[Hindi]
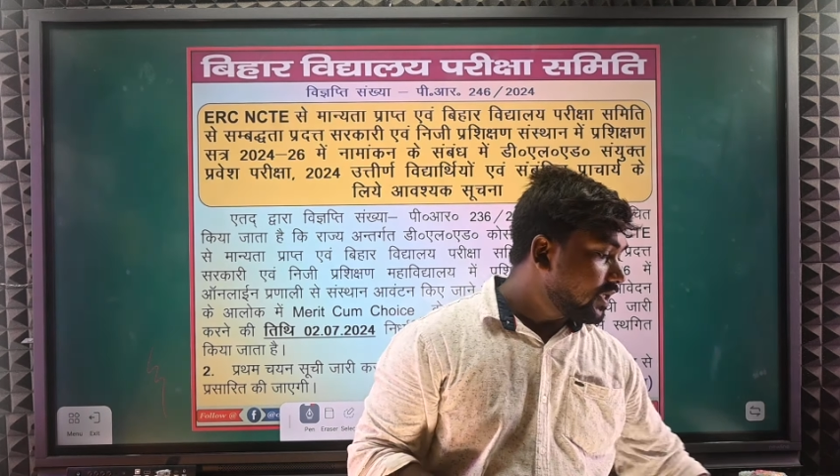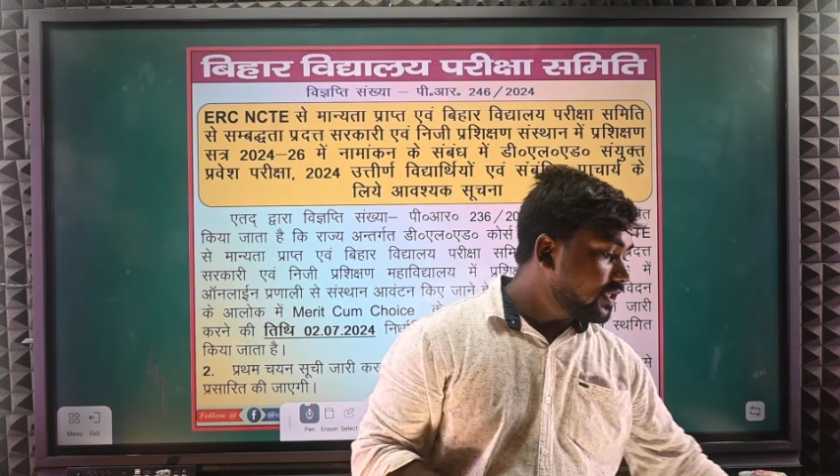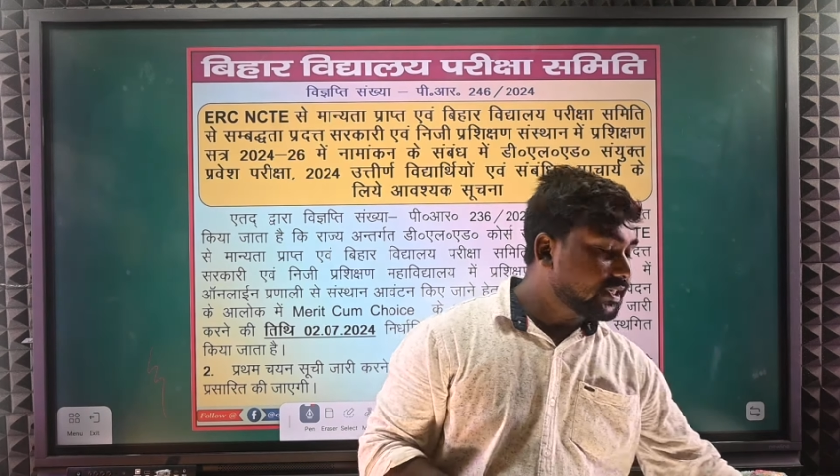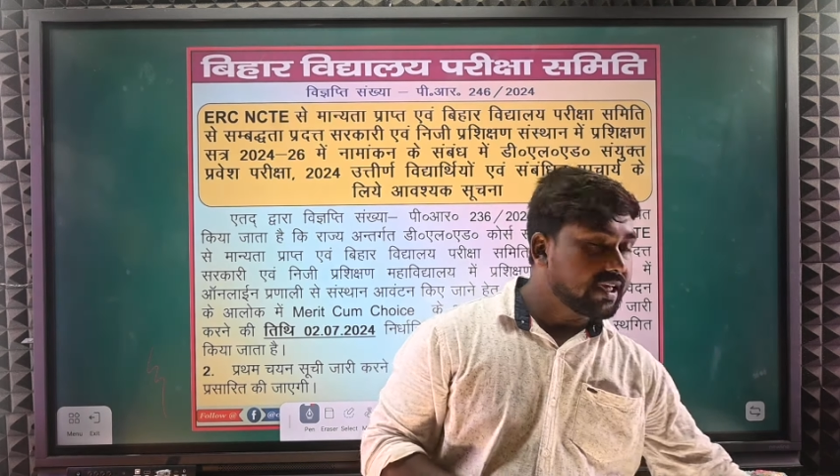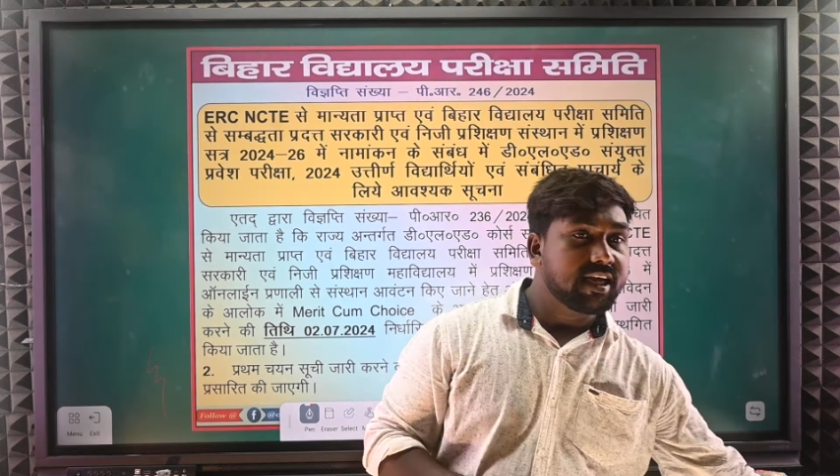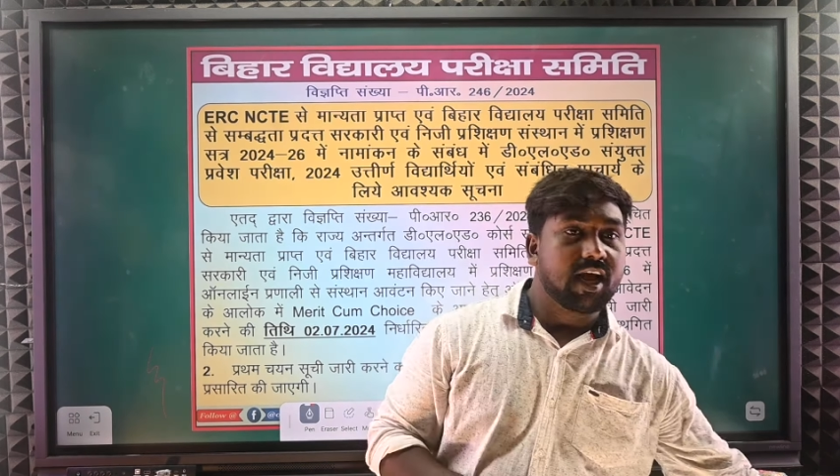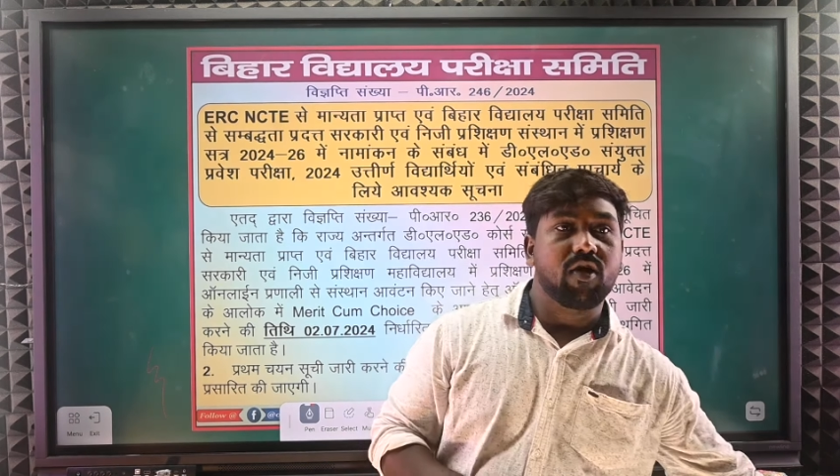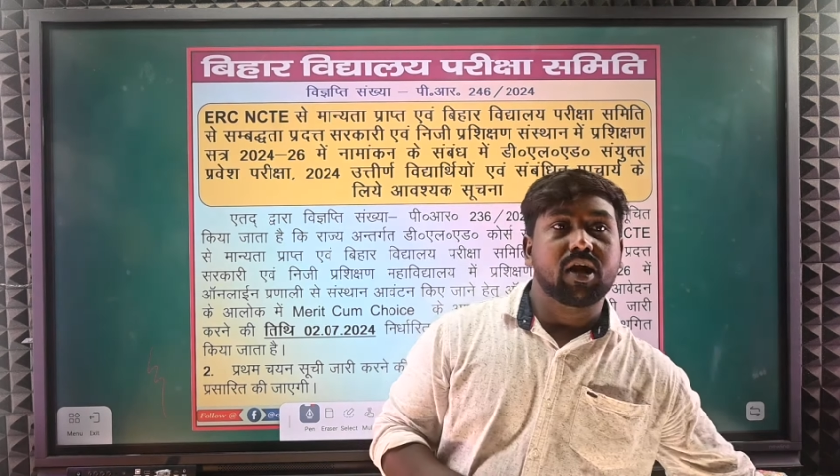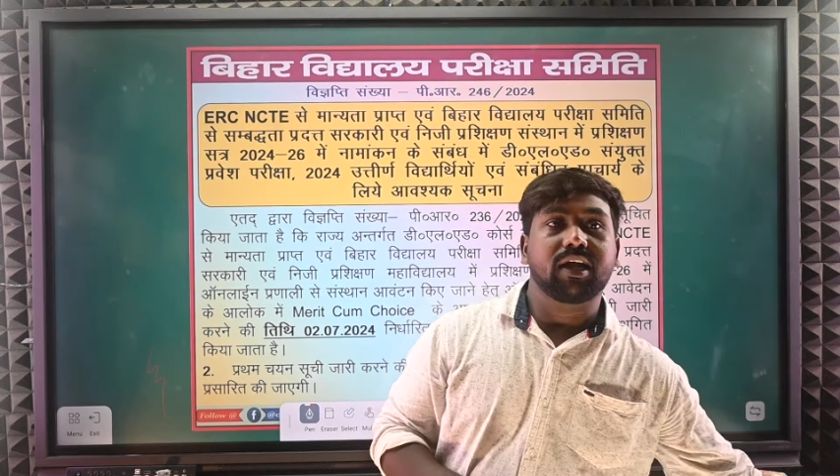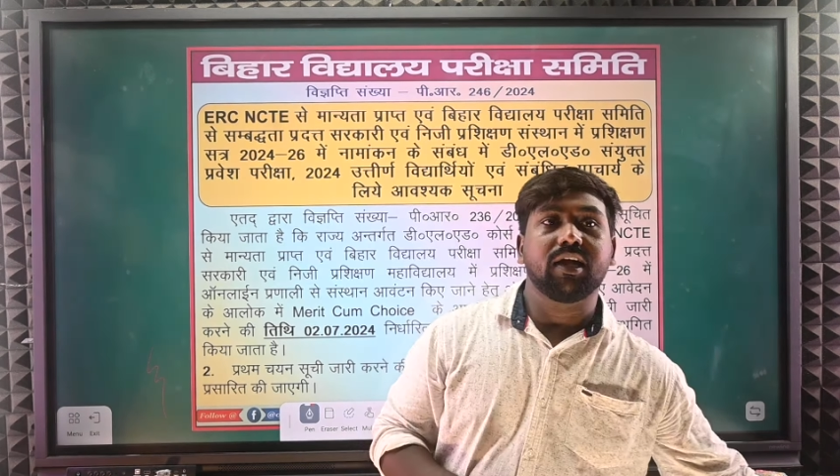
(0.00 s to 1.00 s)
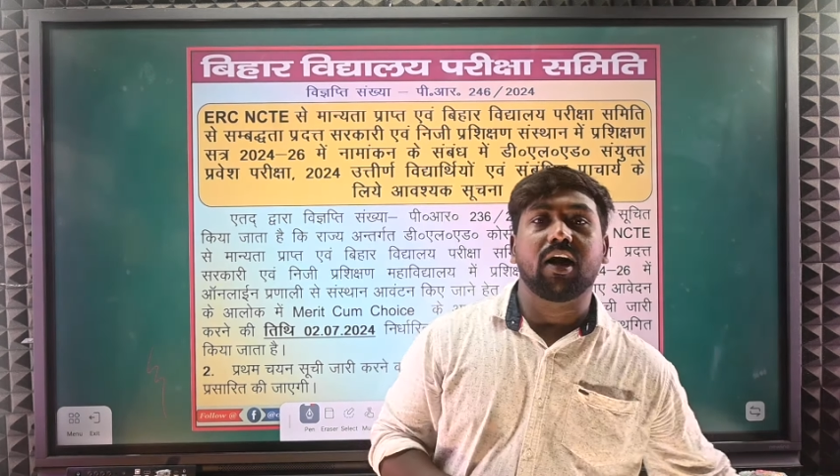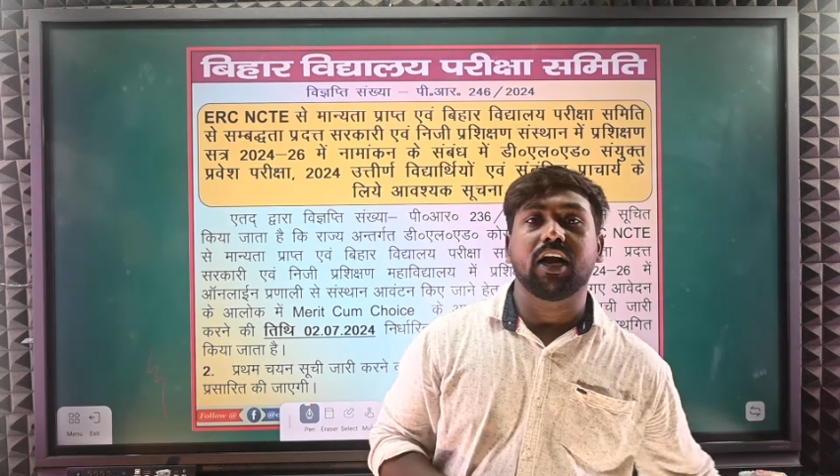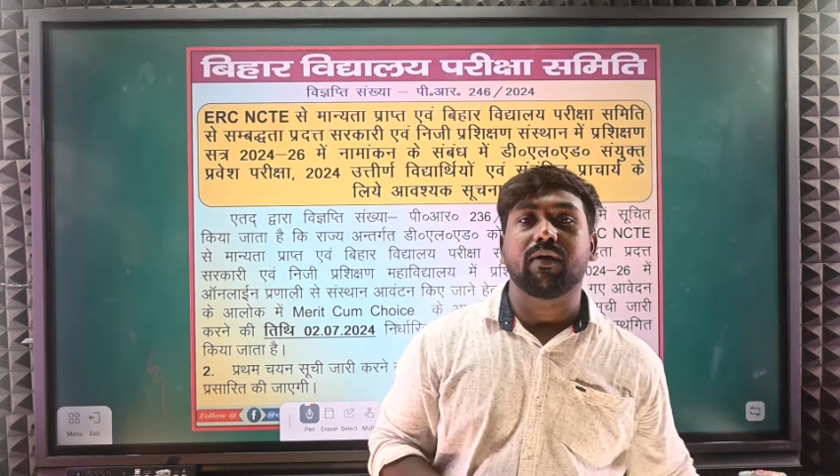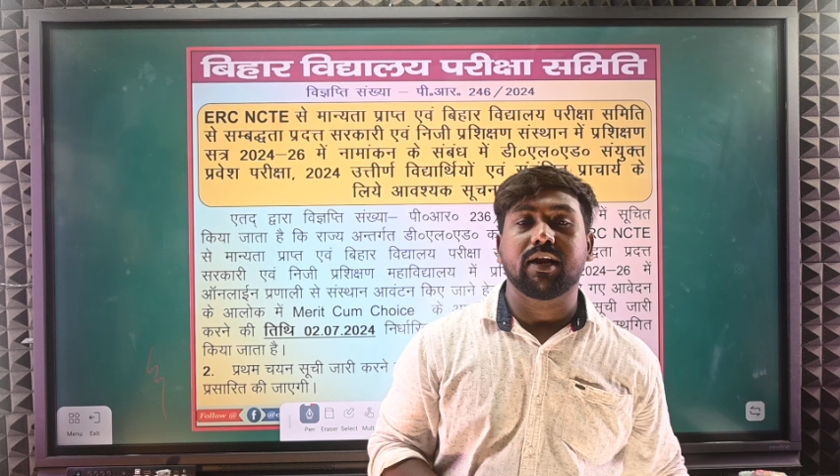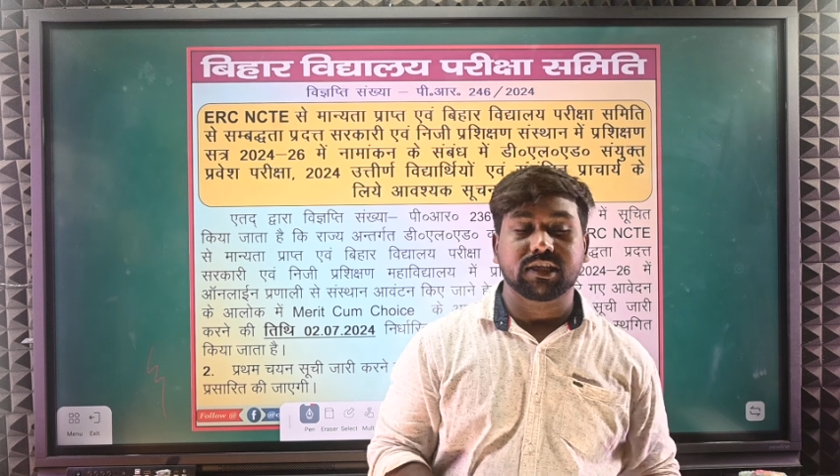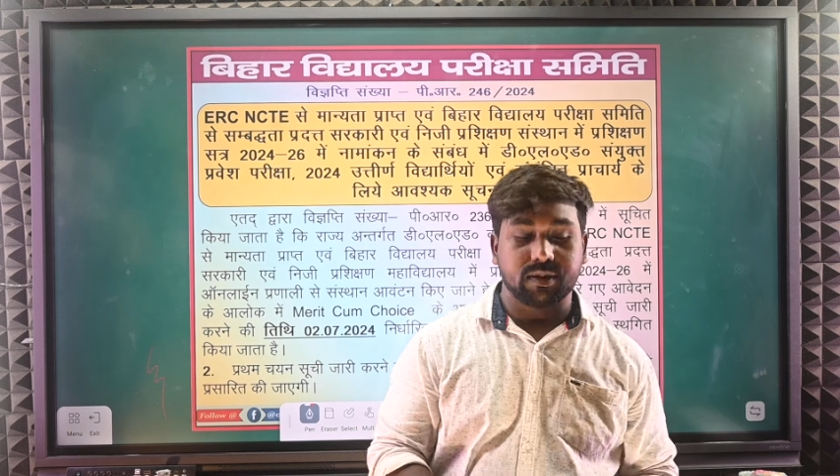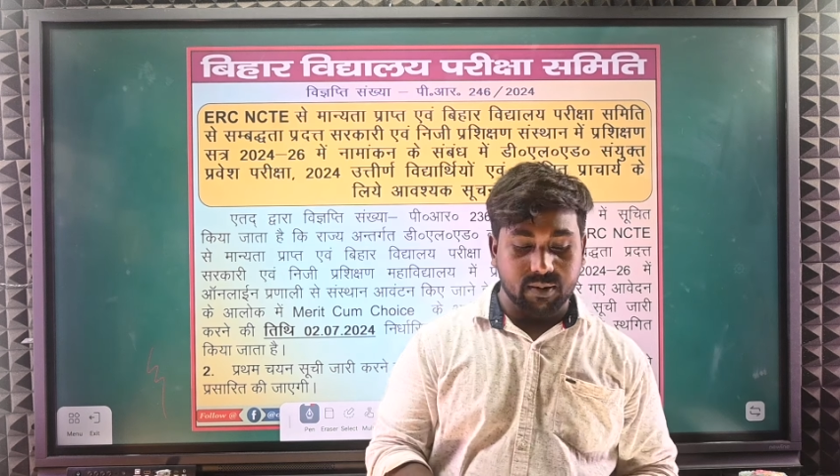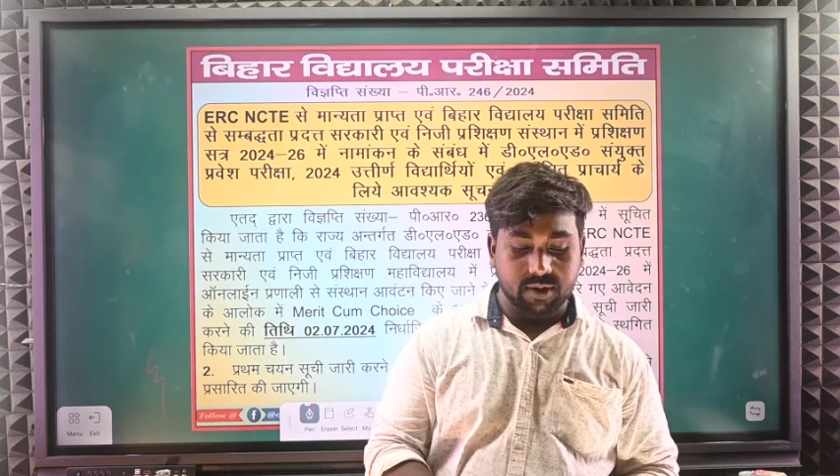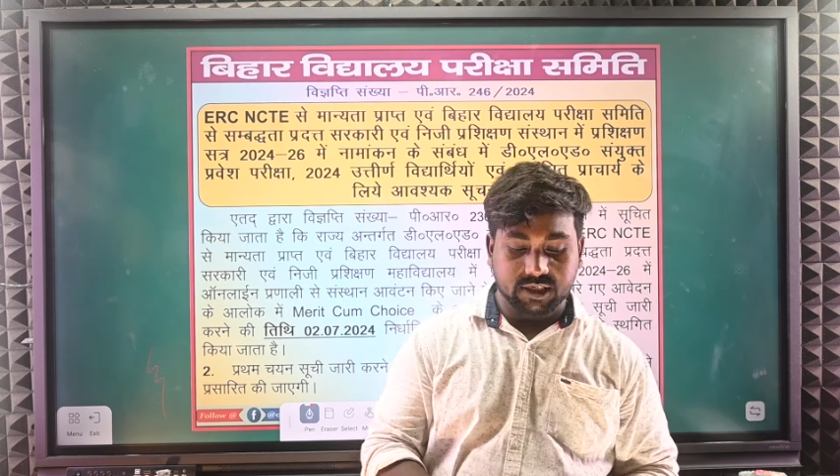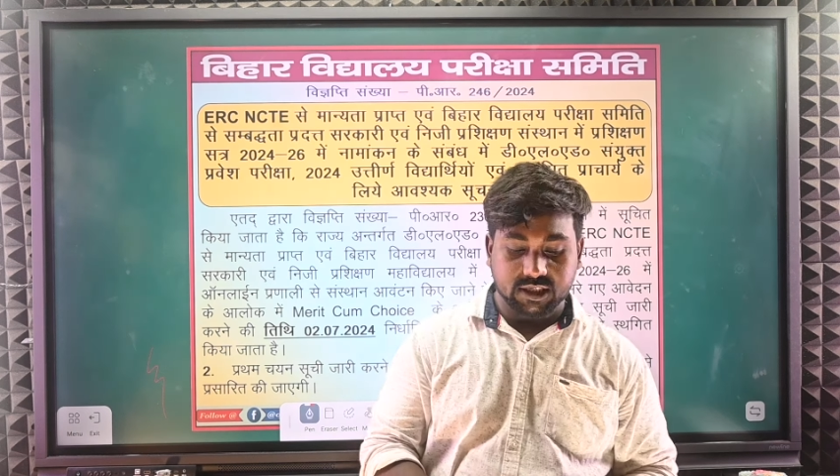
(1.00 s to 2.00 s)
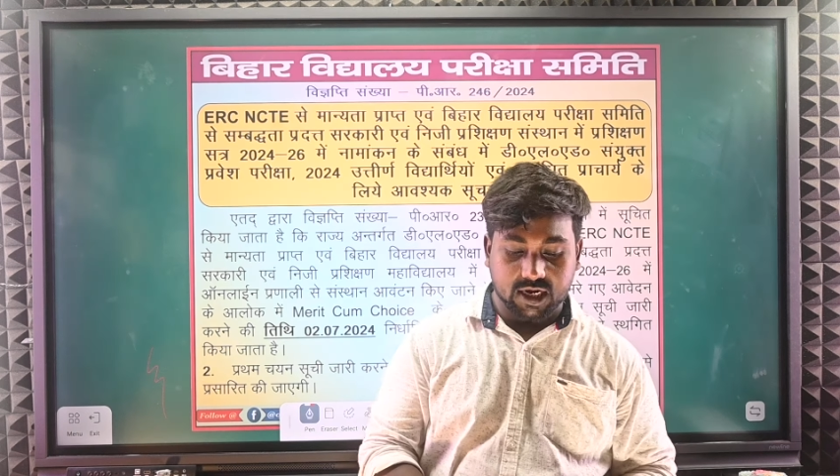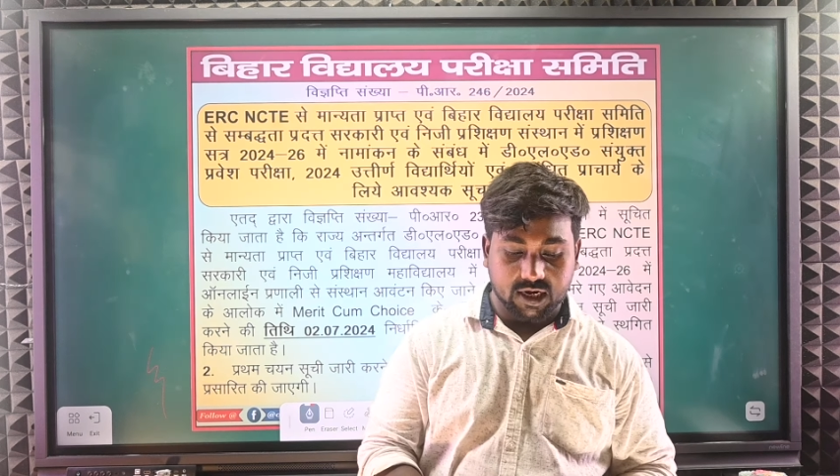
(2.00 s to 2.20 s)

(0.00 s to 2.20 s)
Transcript: इससे यह होगा कि आने वाले समय में किसी तरह